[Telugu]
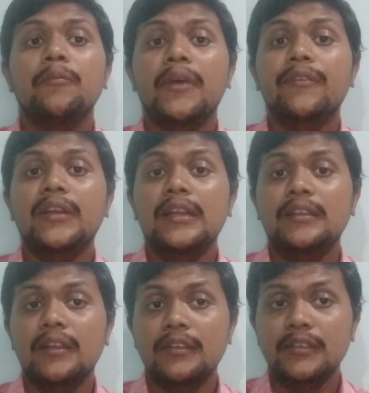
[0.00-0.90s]
మరి వికెట్
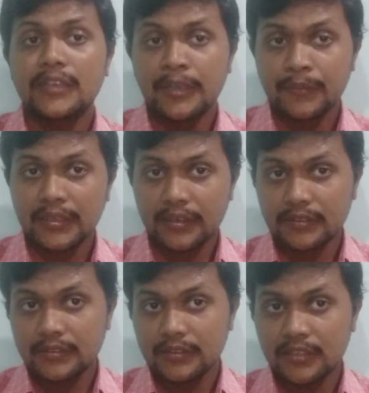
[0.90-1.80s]
అనేది టైమింగ్
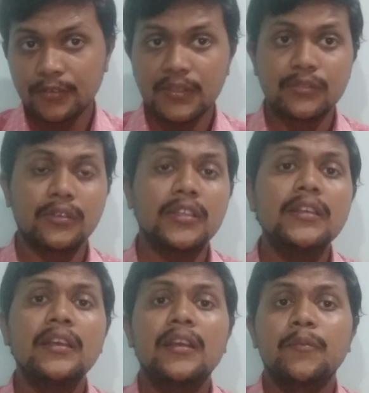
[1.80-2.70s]
అనేది తీయవలసి ఉంటుంది